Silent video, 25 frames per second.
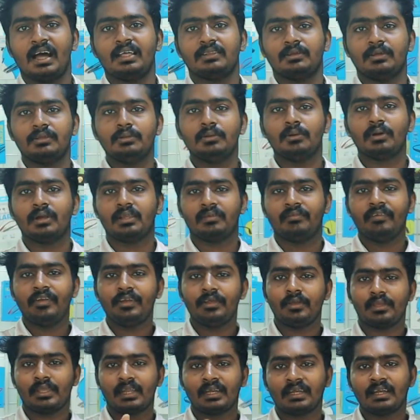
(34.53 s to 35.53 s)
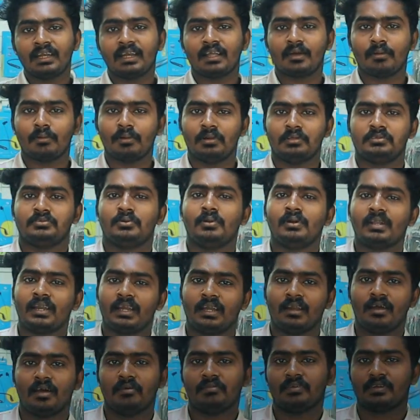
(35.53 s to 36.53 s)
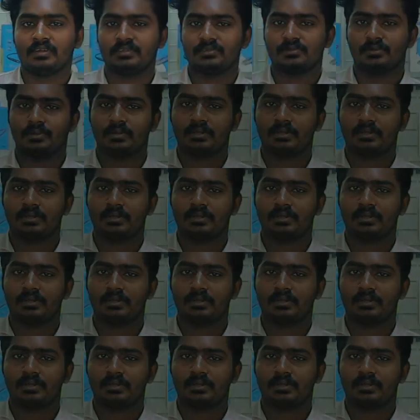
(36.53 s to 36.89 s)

அது வந்து உங்களுக்கு வீடியோ எண்டில் நான் உங்களுக்கு சொல்கிறேன் என்ன ஆஃபர்னு